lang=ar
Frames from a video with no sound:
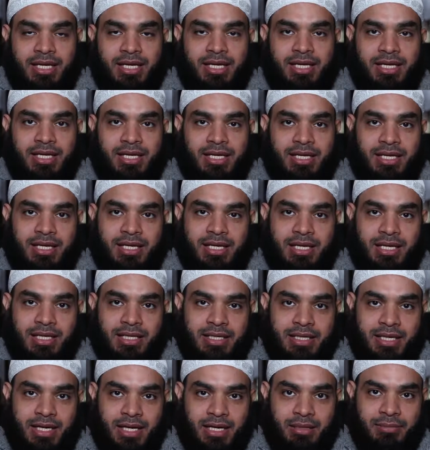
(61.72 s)
آه، آه،
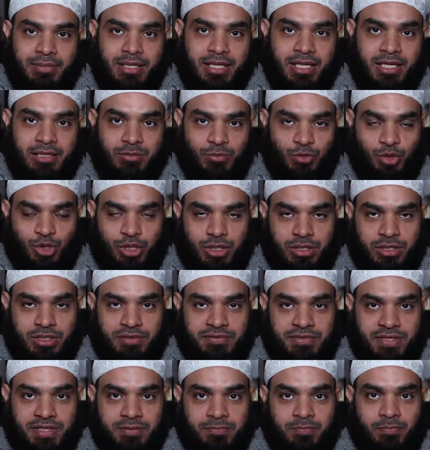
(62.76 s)
الكعبة
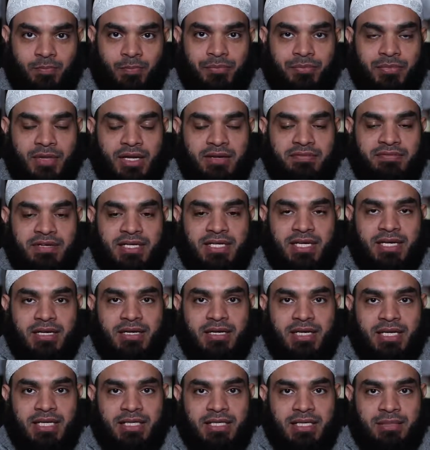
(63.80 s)
المشرفة
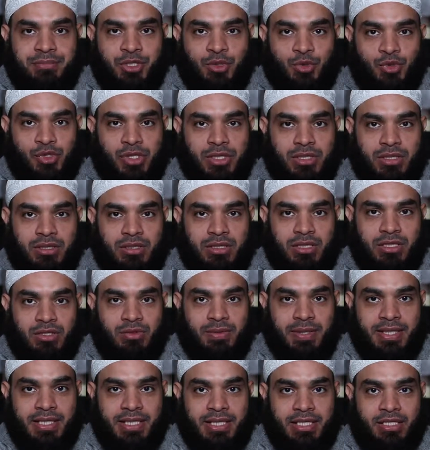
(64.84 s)
فدخل النبي صلى
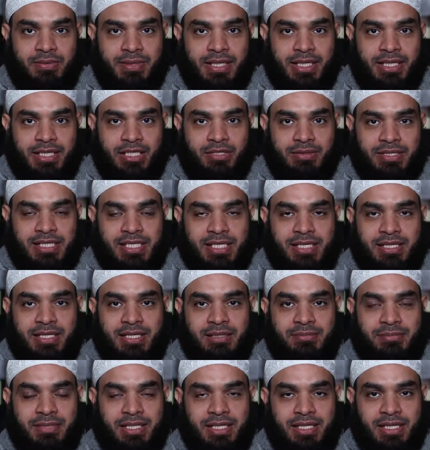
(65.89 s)
الله عليه واله
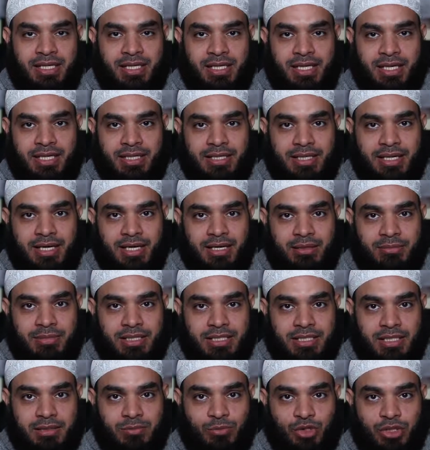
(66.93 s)
وسلم الى
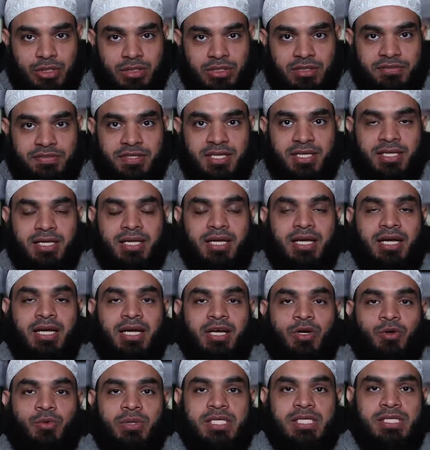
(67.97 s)
الكعبه المشرفه
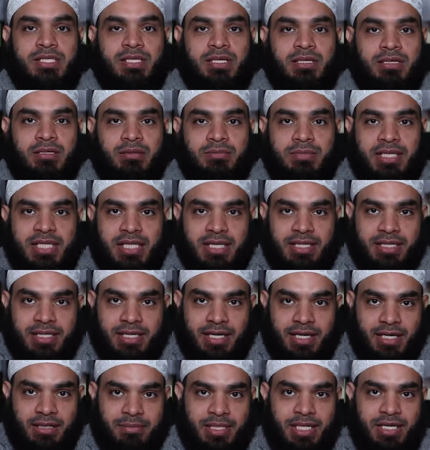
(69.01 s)
واستقبل
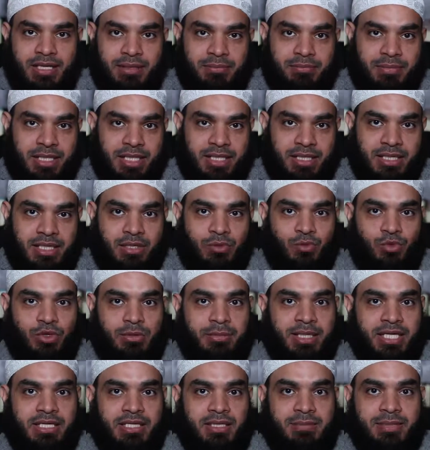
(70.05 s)
الكعبه بينه
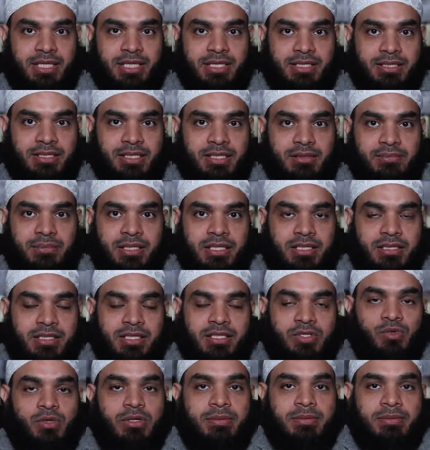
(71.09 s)
وبين بيت
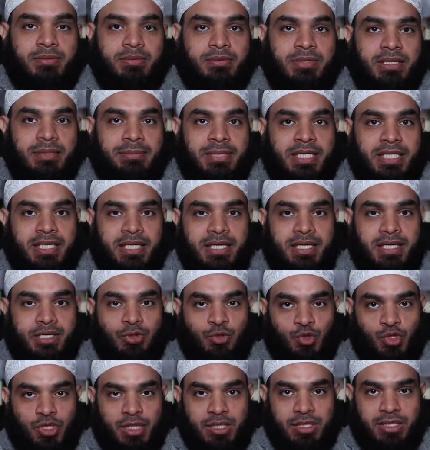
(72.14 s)
المقدس وبدا
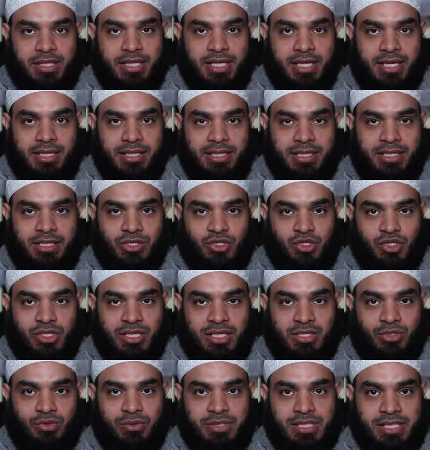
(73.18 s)
يصلي عليه
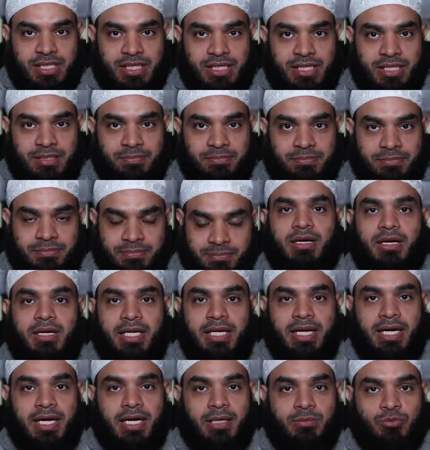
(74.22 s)
الصلاه والسلام
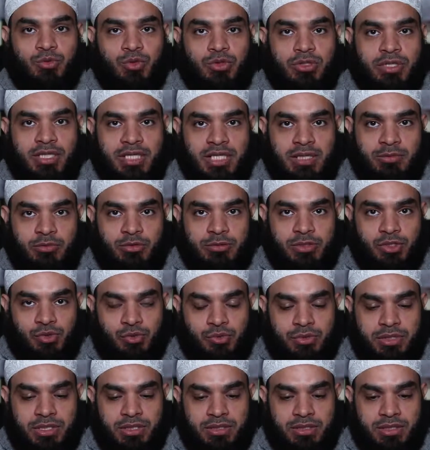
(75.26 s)
قال عبد الله بن
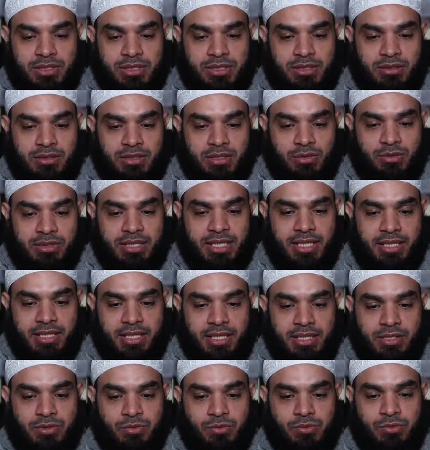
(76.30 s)
مسعود رضي الله تعالى
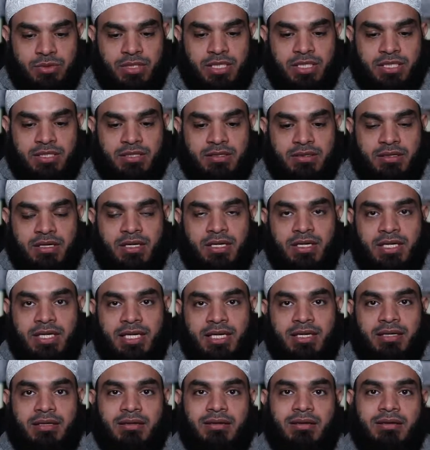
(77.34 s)
عنه اذ قال
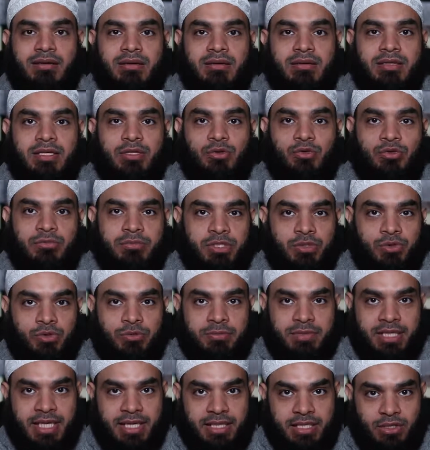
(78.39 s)
قائل
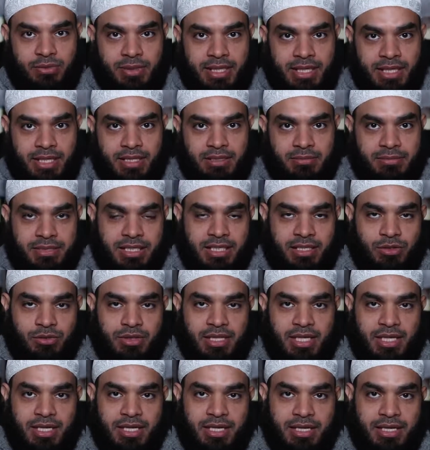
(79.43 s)
منهم يعني واحد من
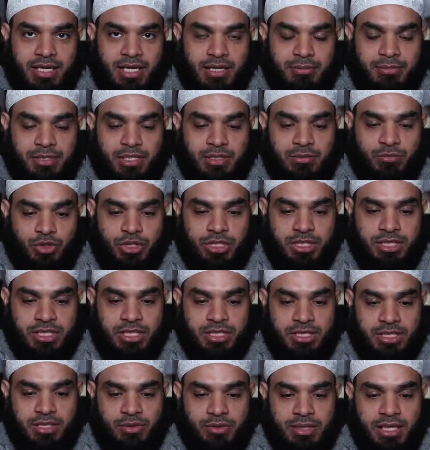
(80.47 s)
هؤلاء اكابر
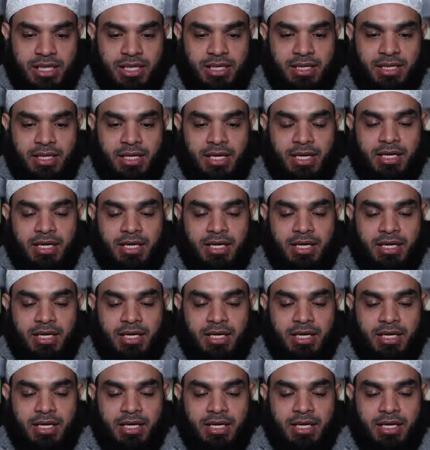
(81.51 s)
المشركين هؤلاء